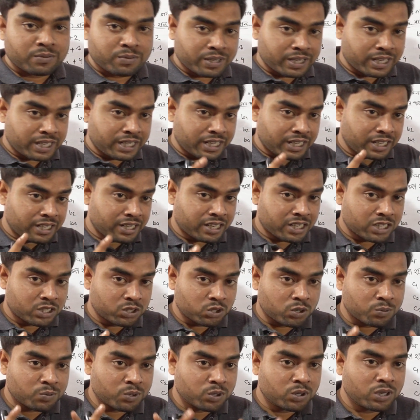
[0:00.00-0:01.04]
এবং এই নির্ণয়কের
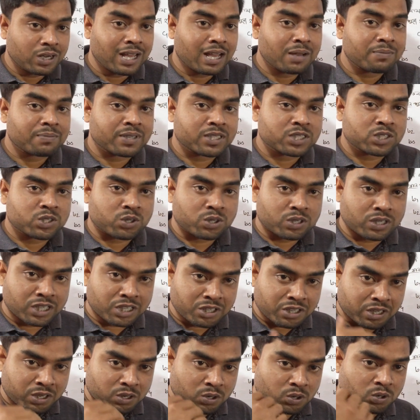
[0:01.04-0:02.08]
ধর্মগুলো আমরা যখন
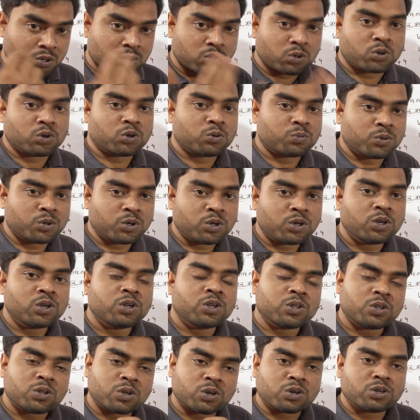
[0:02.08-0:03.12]
নির্ণয়কের অঙ্ক করব
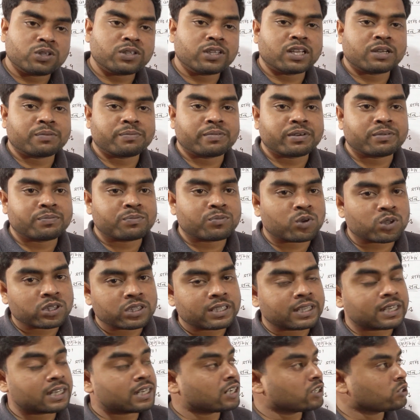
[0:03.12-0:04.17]
তখন দেখবেন
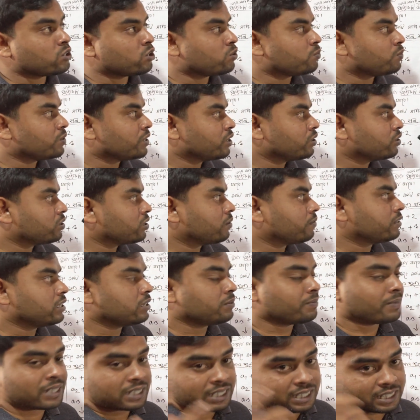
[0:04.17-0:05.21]
প্রত্যেকটা ধর্মই কিন্তু
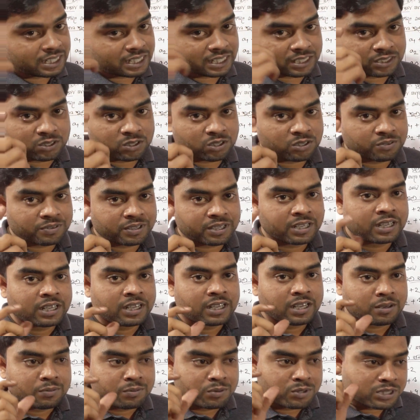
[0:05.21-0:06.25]
আমাদের মাথায় থাকতে হবে
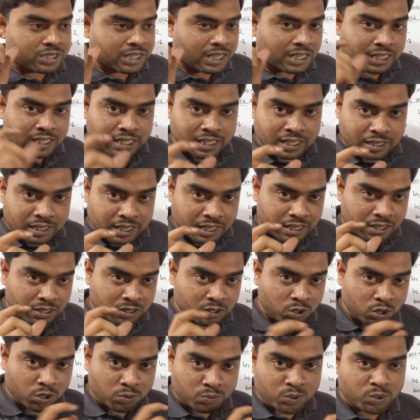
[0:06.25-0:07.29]
এবং যাদের এই
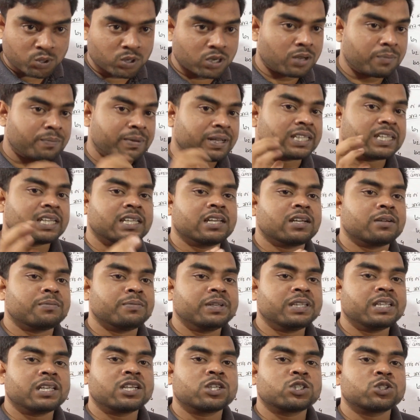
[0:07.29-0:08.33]
ধর্মগুলো মাথায়
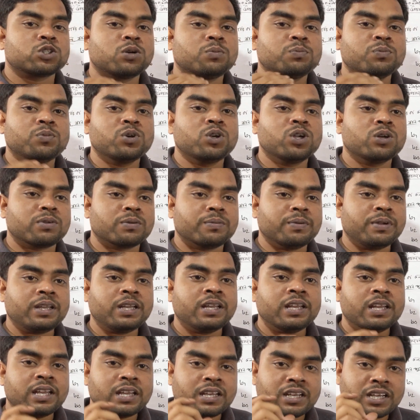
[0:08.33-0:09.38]
থাকবে তারা সম্পূর্ণভাবে
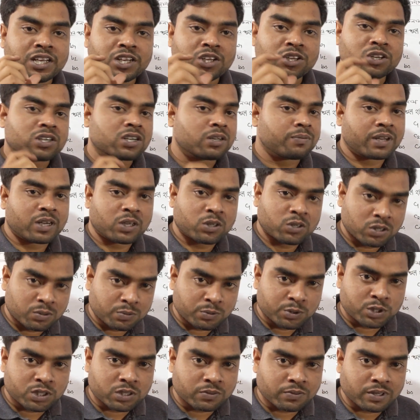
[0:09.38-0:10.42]
নির্ণয়কটা ভালো করে
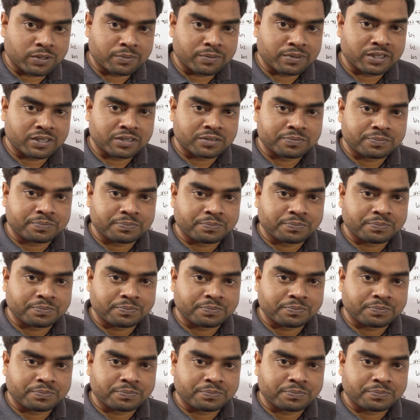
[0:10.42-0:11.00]
বুঝতে পারবেন